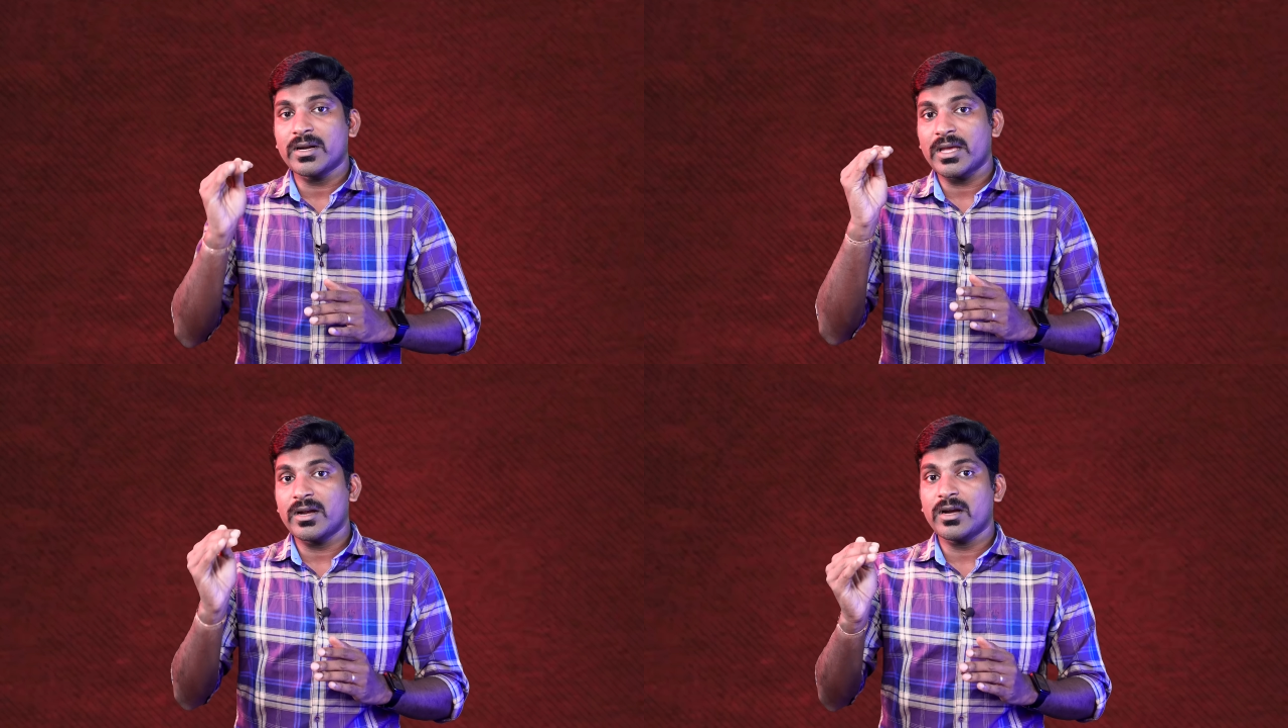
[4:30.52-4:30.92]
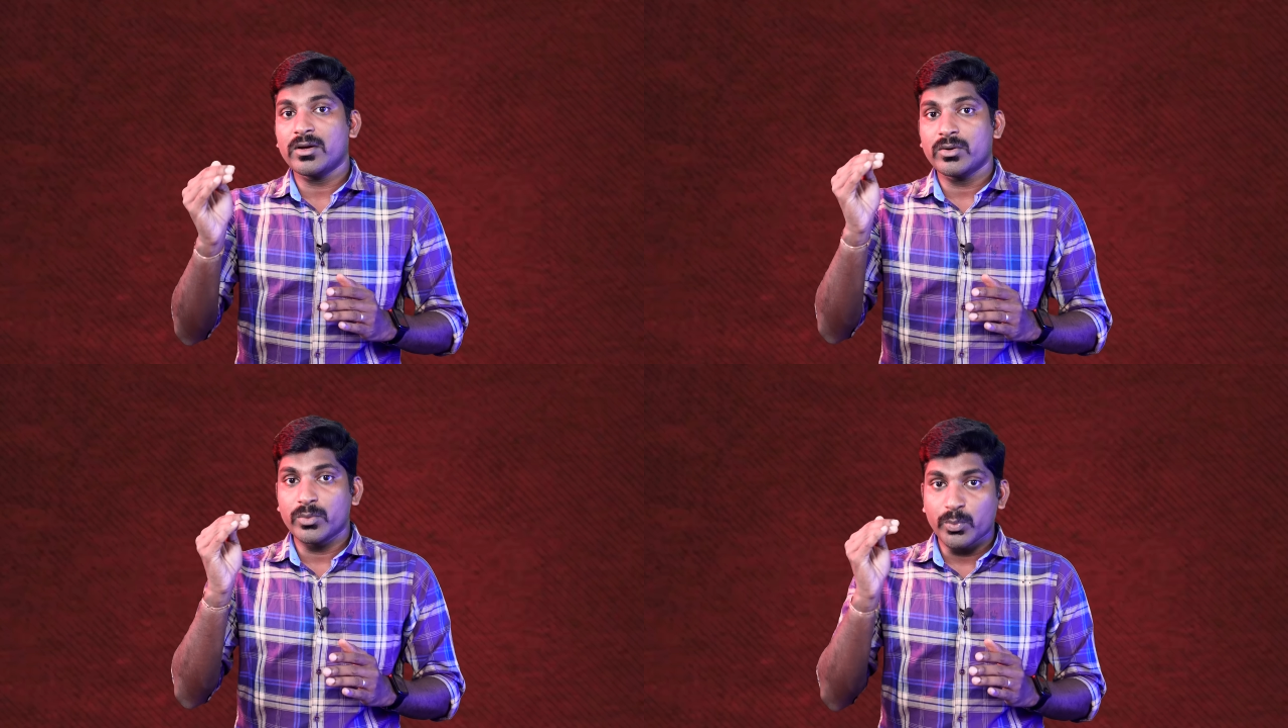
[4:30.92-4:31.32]
இருக்குது என்னென்ன
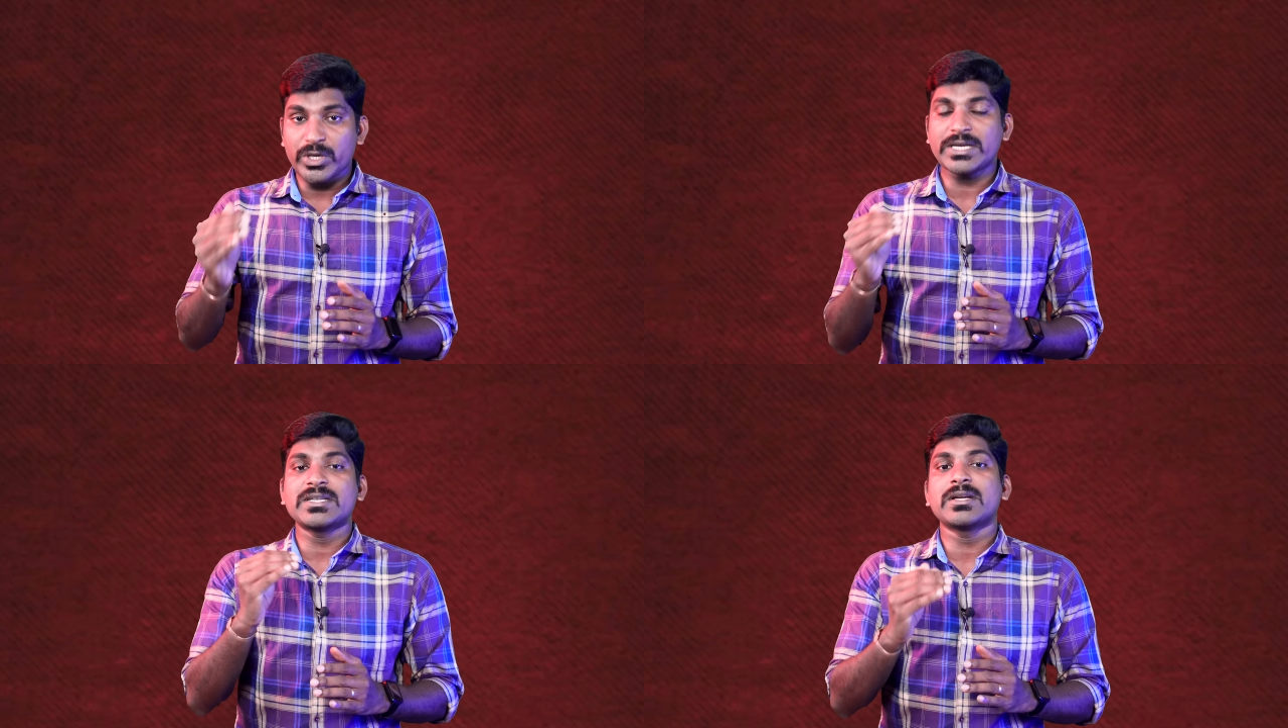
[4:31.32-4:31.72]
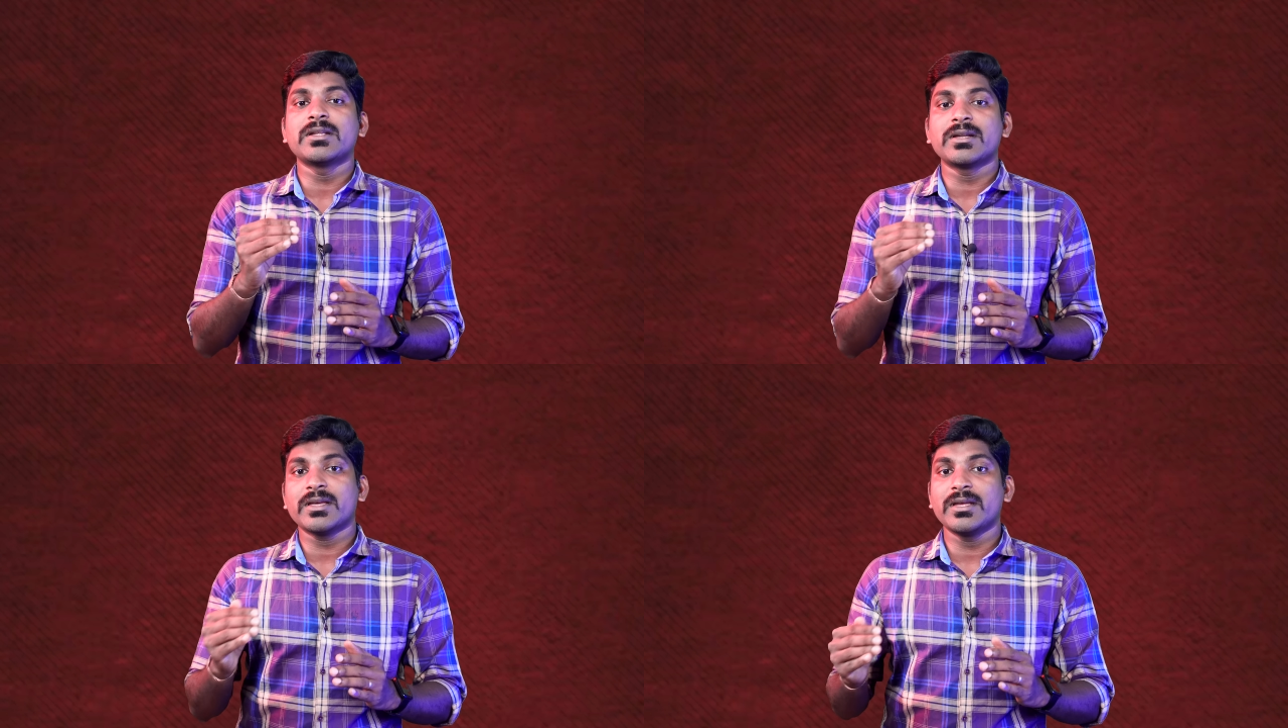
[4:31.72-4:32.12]
முயற்சிகள்
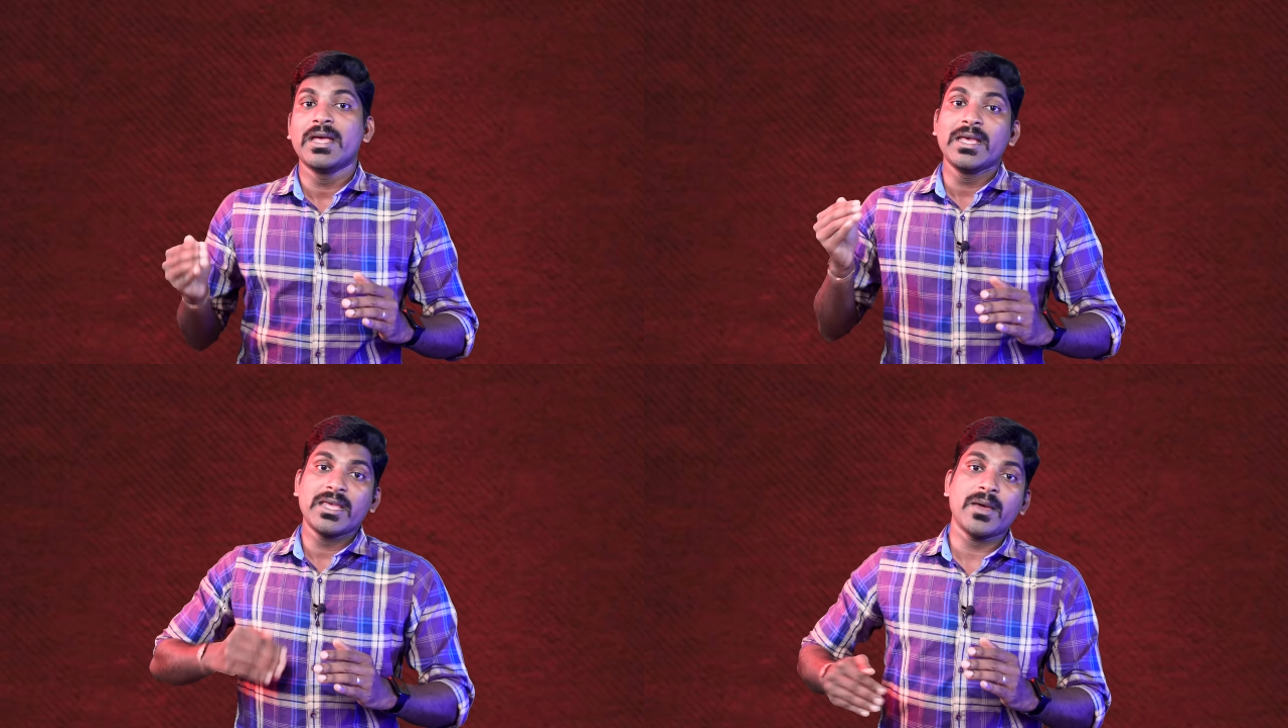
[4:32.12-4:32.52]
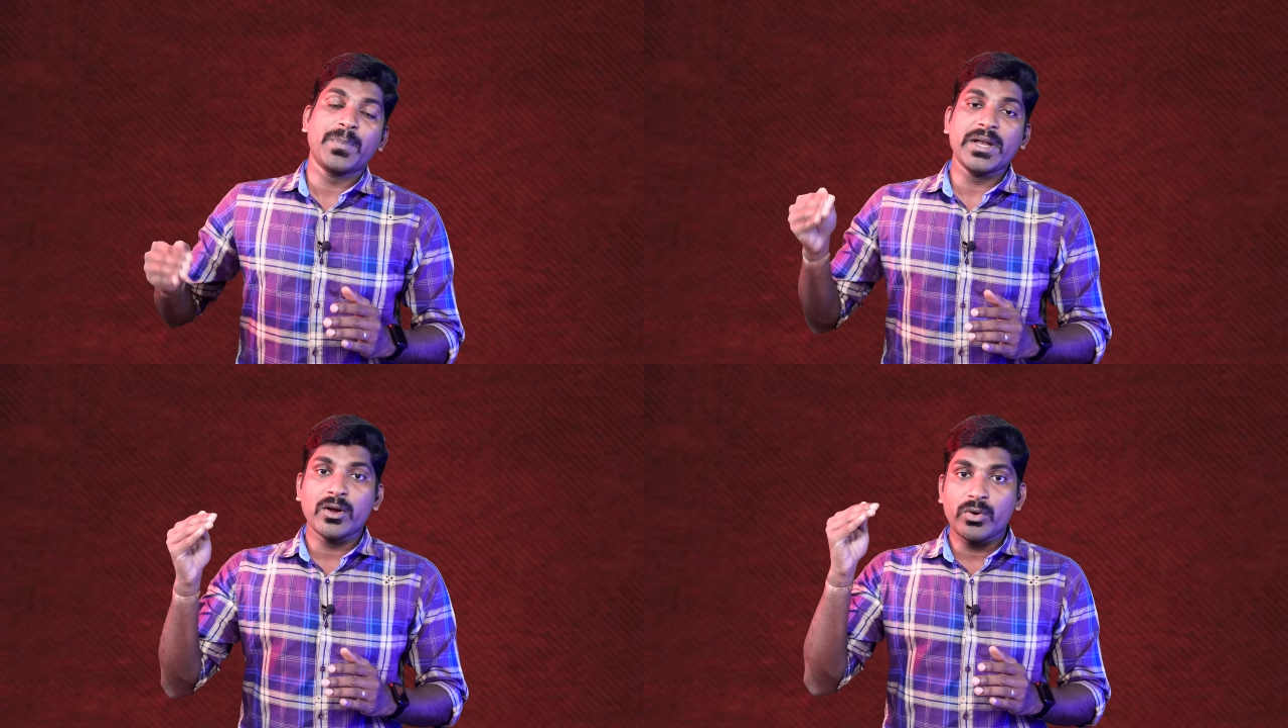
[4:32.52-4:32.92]
இருக்குது
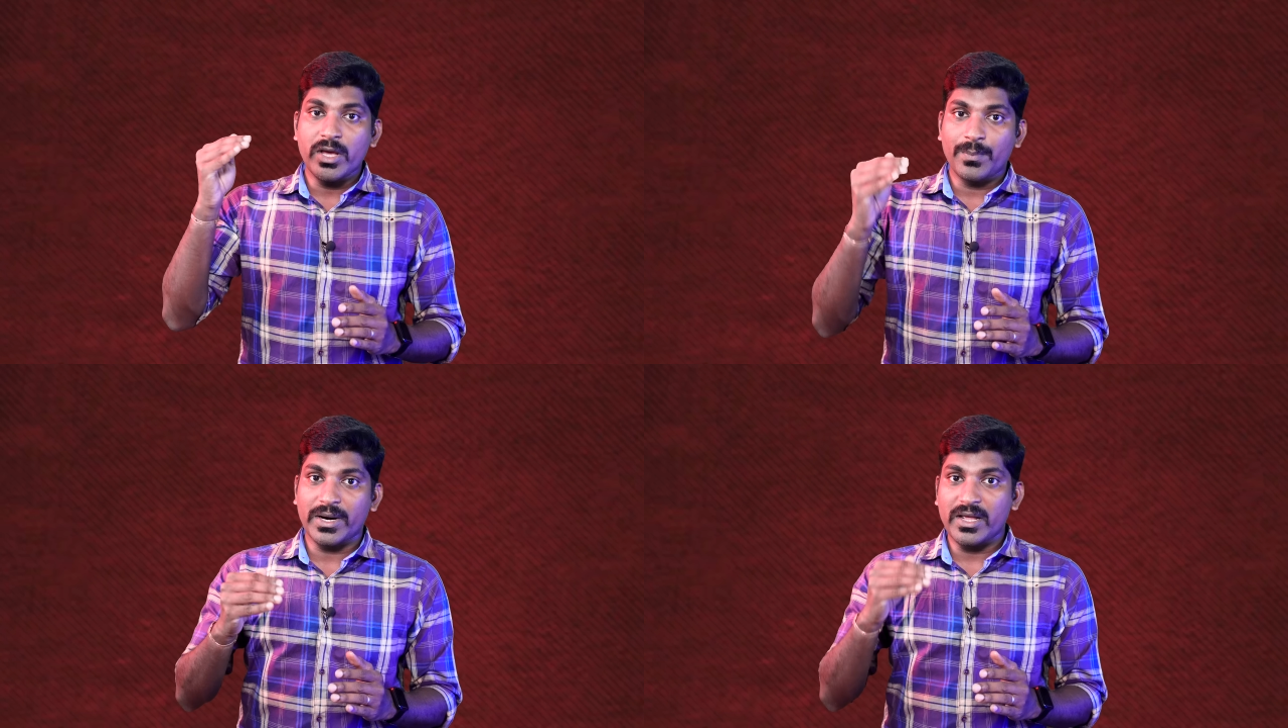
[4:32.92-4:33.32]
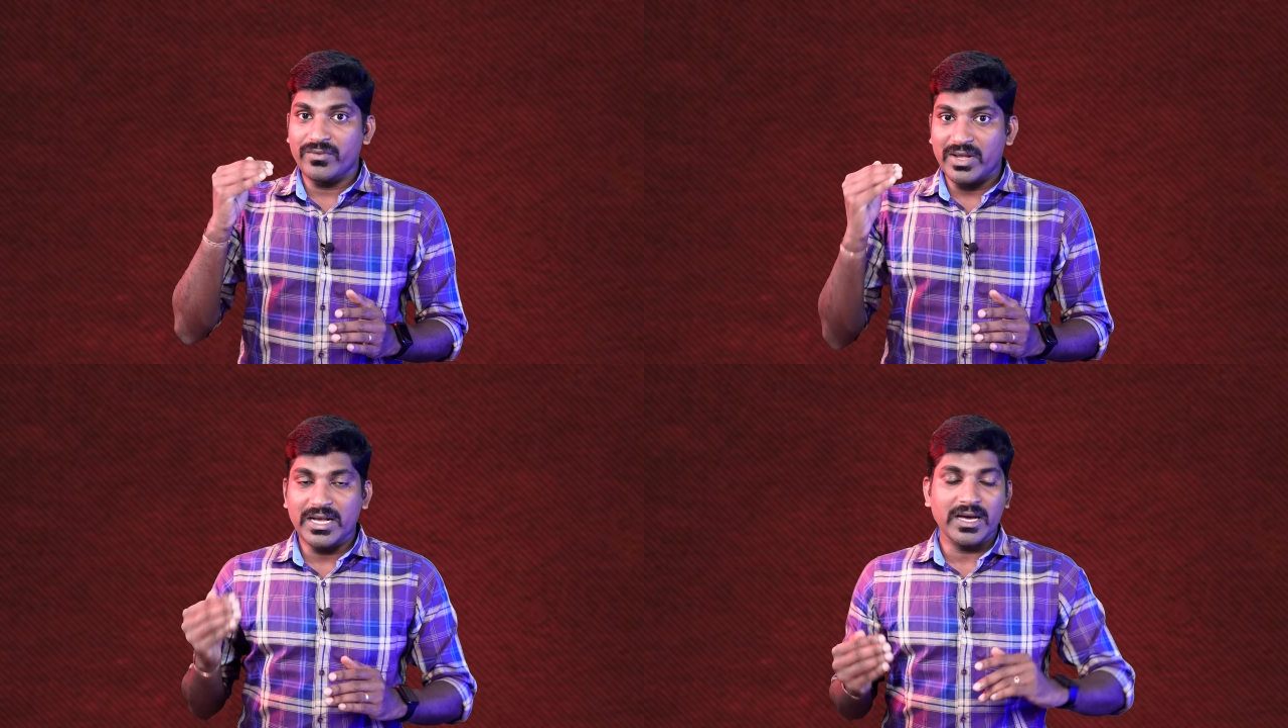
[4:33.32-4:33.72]
எப்படி எங்களுடைய படை
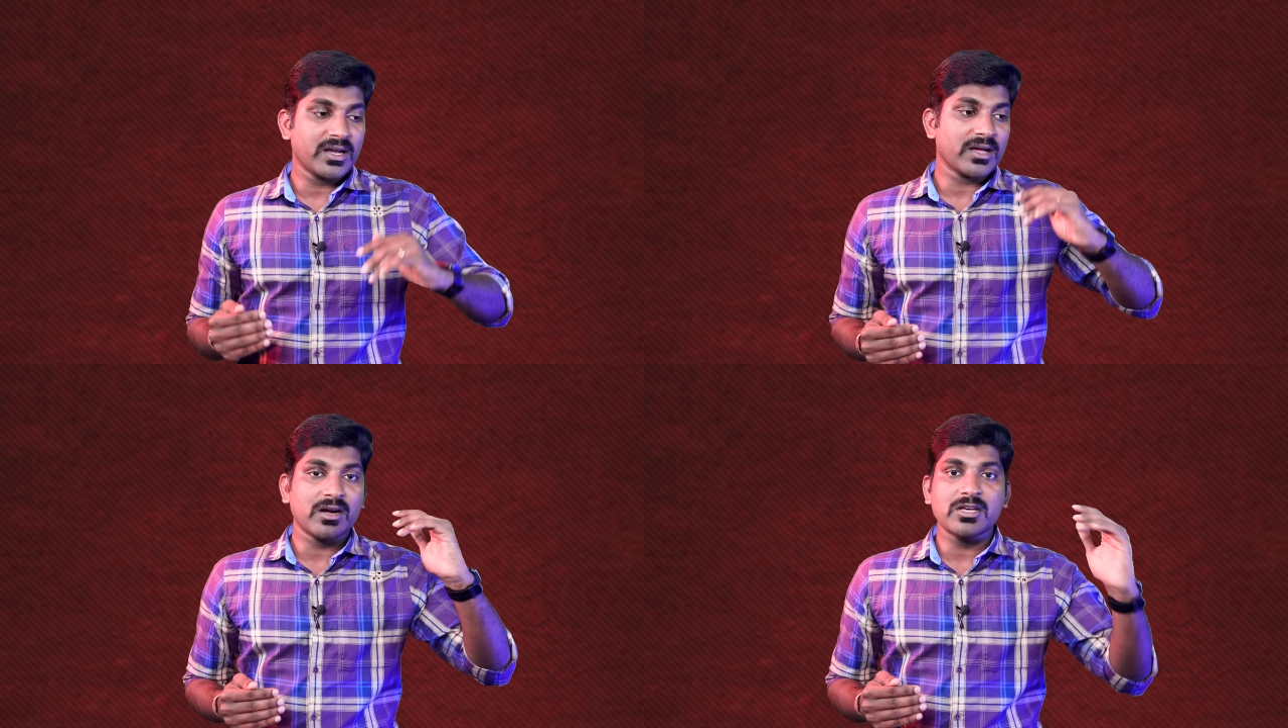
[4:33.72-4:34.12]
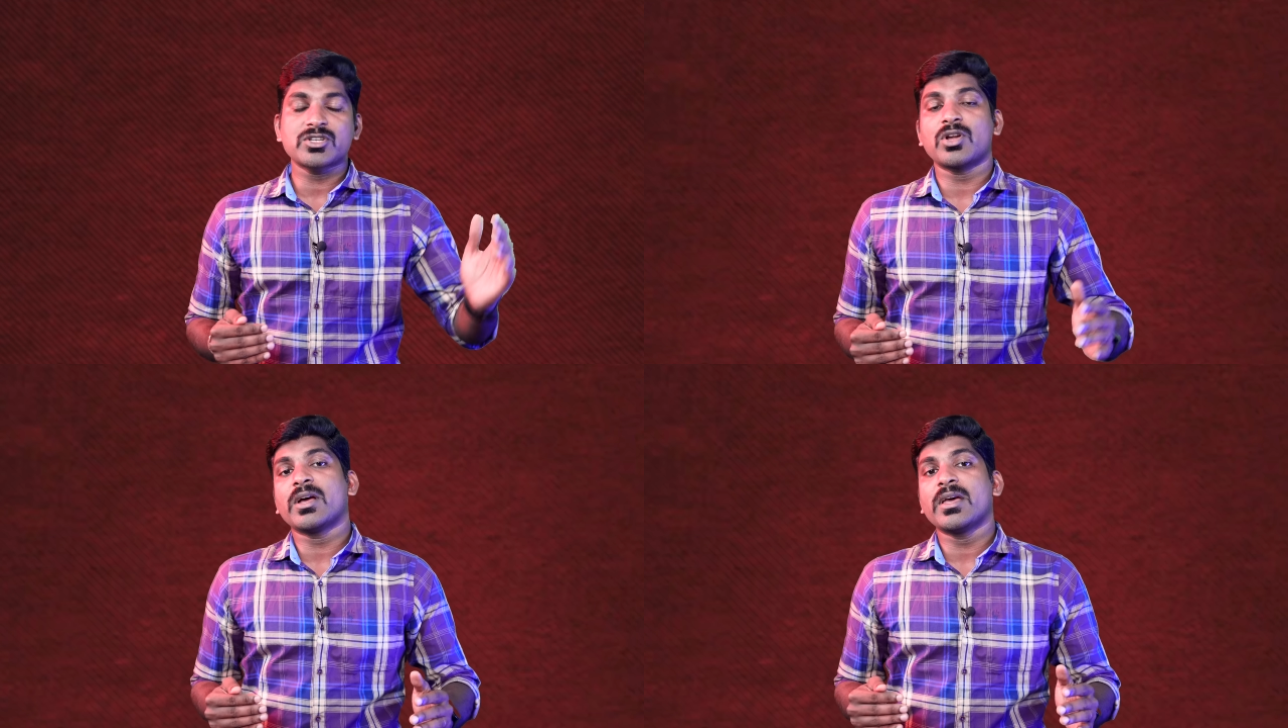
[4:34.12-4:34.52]
வீக் ஆகிருக்காங்களா ஸ்ட்ராங்